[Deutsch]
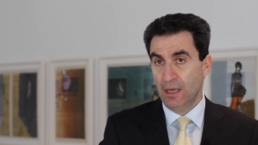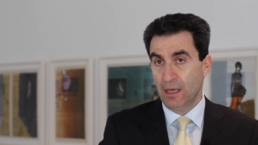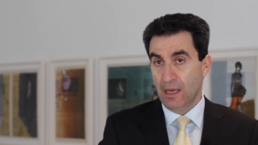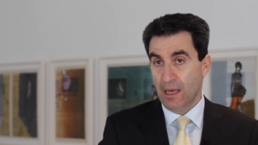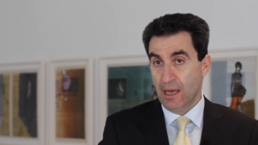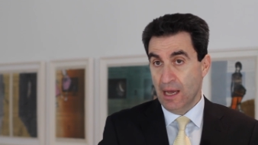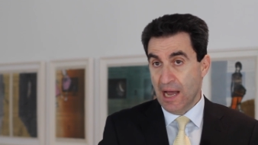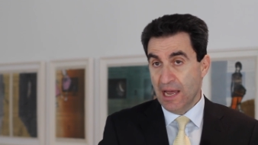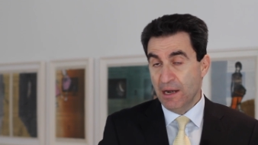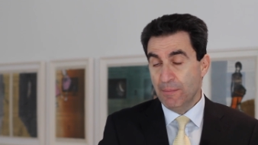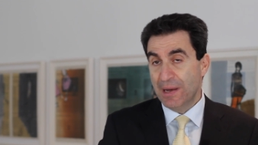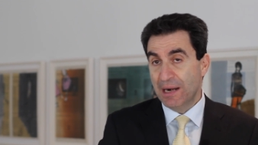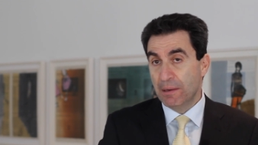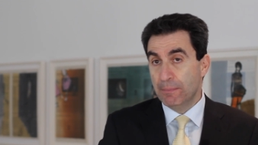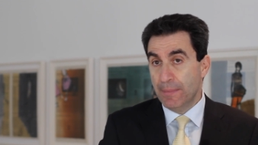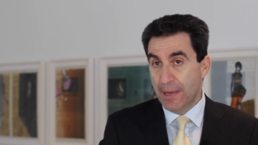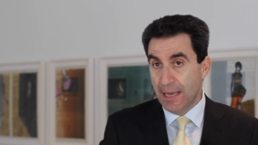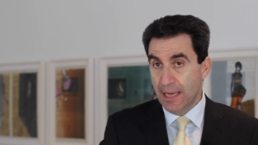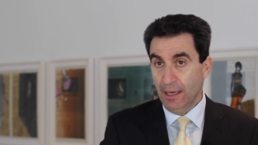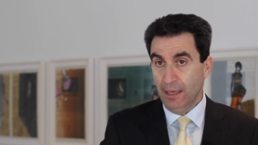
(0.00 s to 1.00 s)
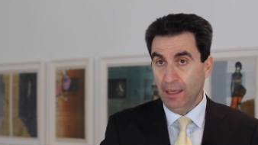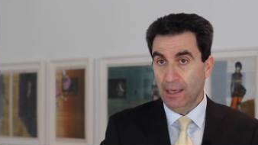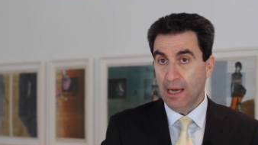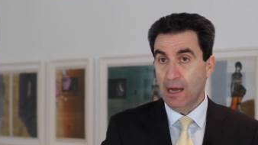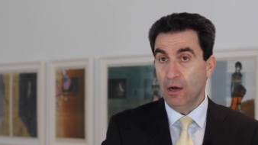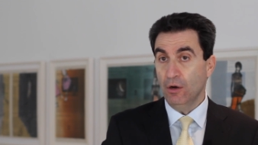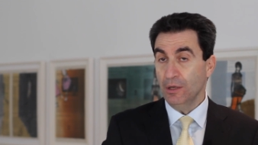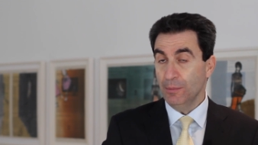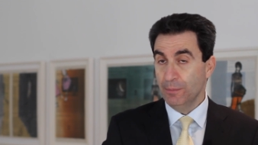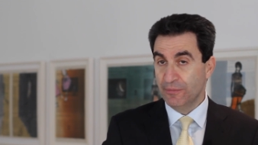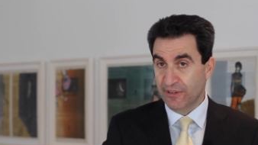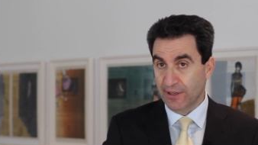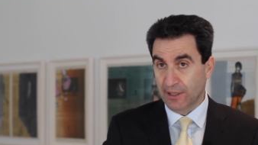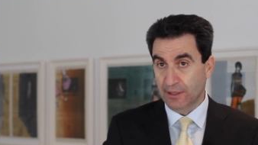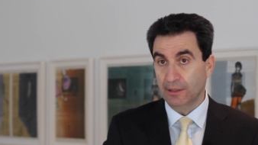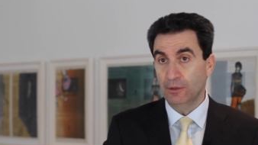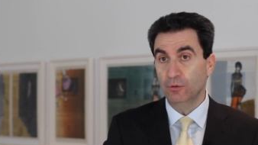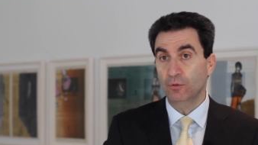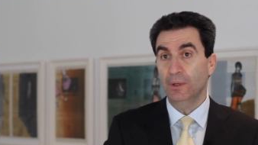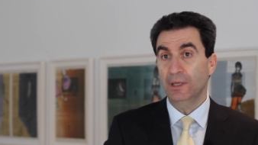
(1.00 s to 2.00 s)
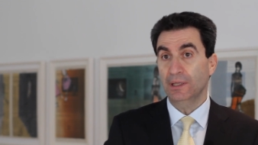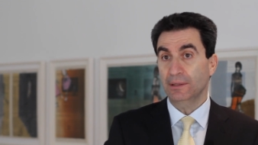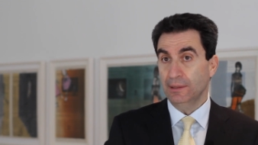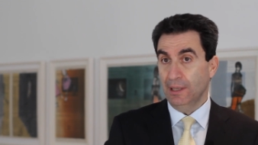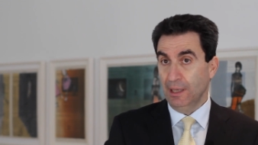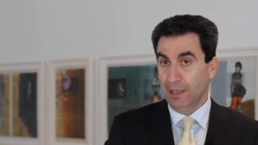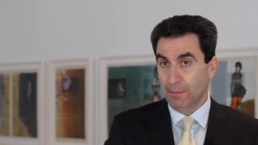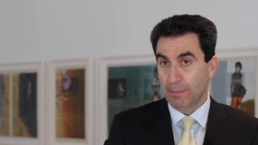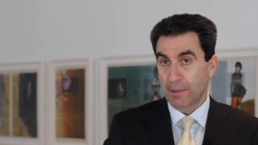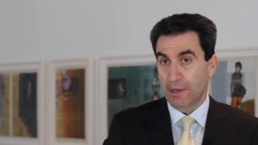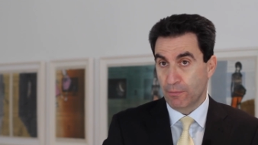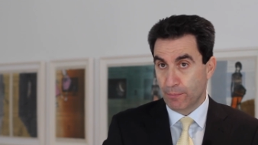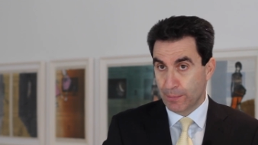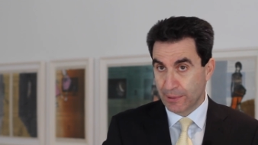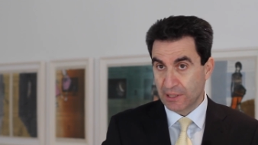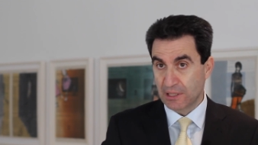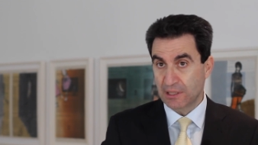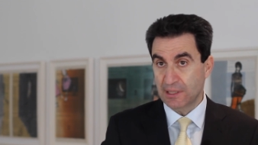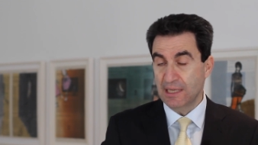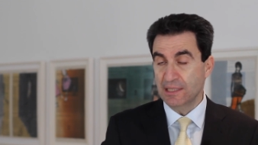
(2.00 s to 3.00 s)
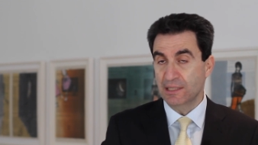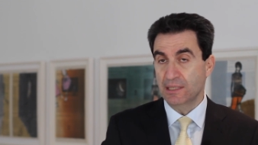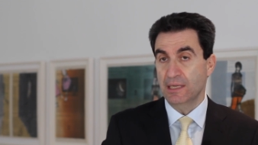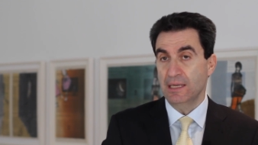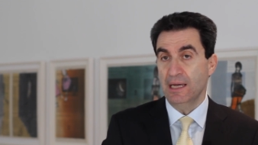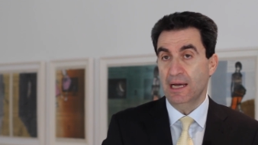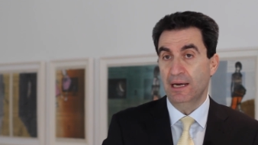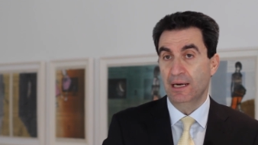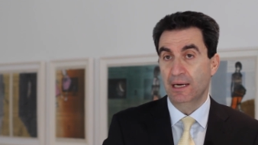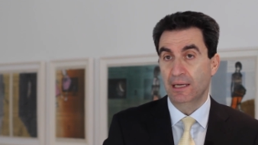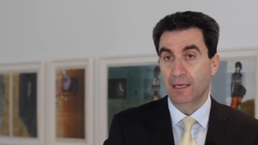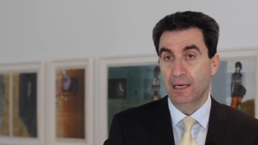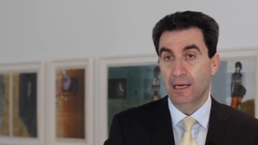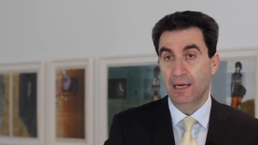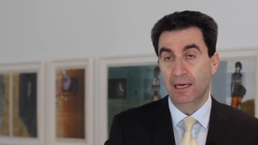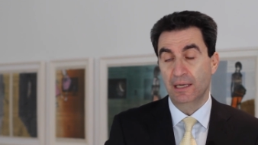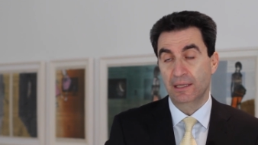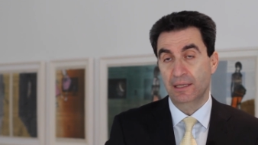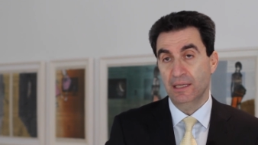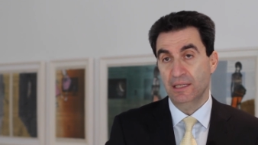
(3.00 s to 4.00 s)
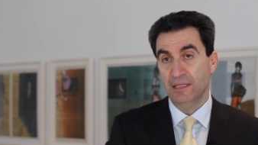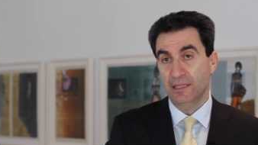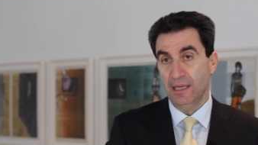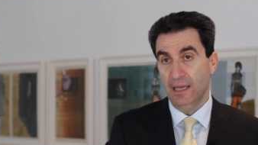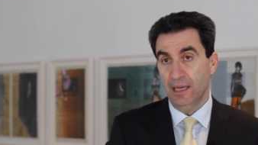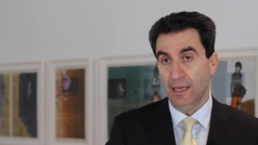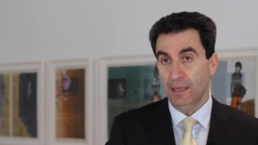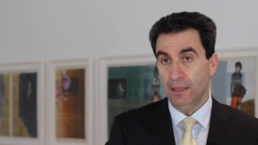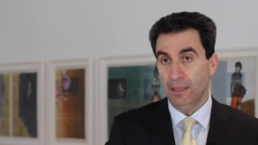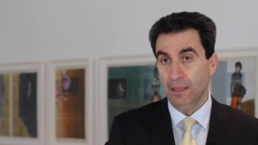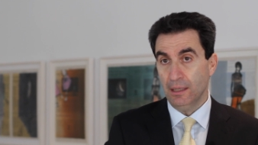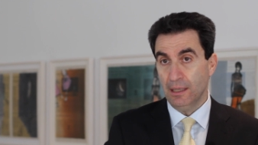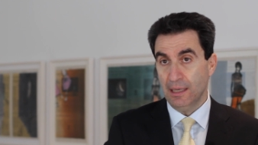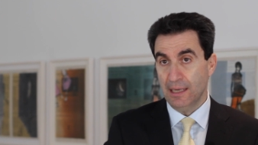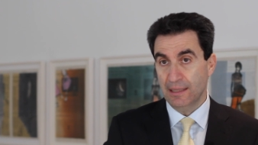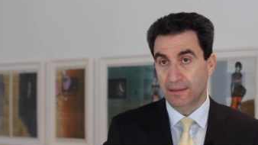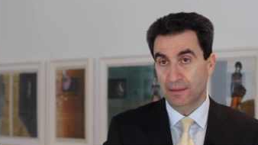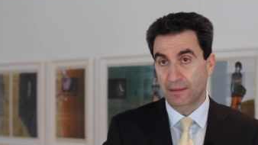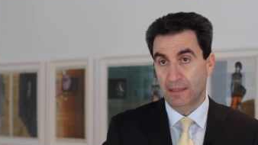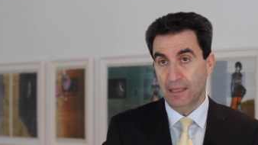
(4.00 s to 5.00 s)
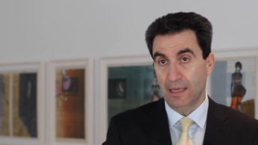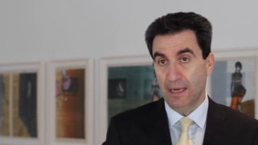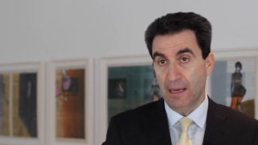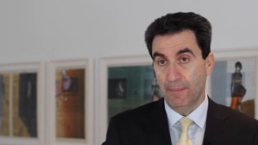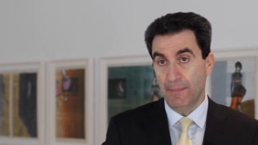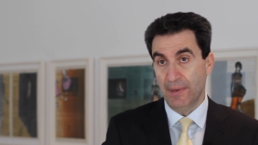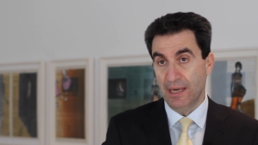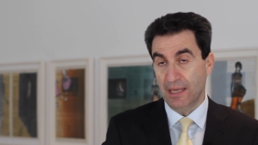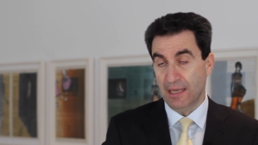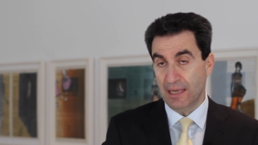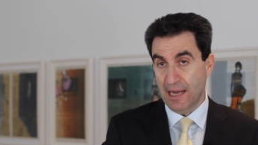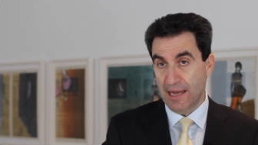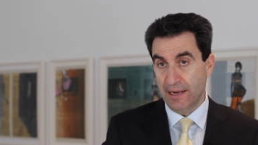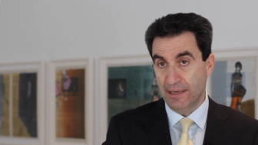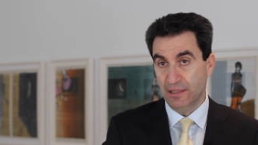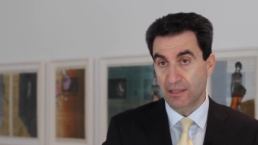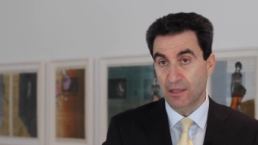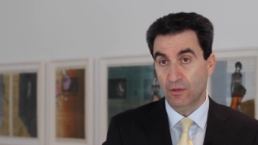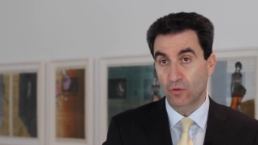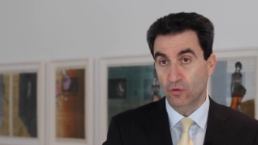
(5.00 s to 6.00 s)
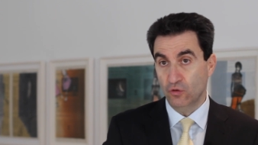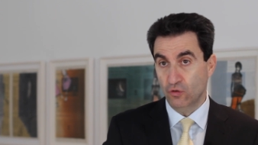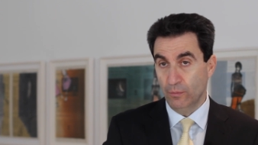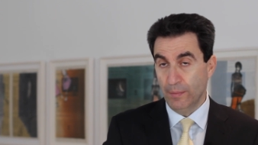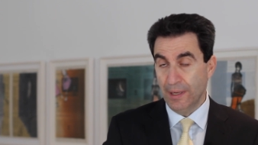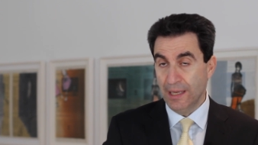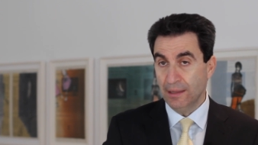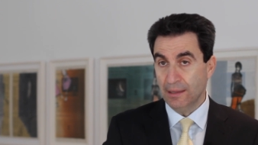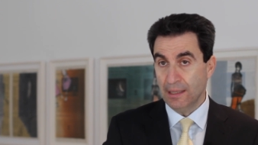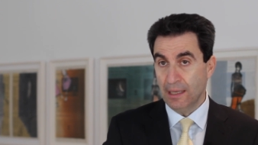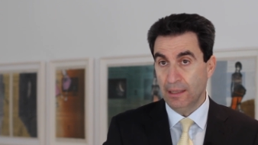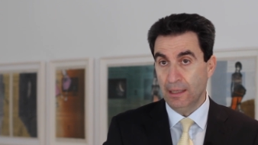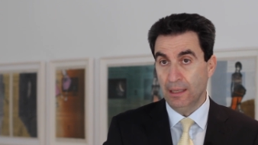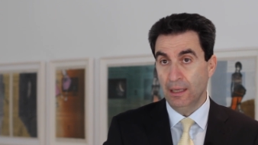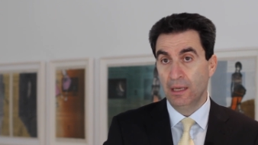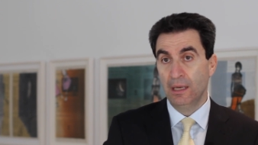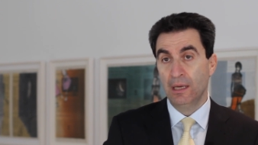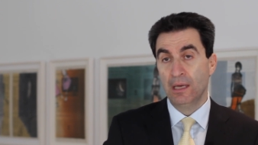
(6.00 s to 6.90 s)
Einmal mehr, auch im vierten Quartal, aber über das ganze Jahr gesehen, hat der amerikanische Konsument eine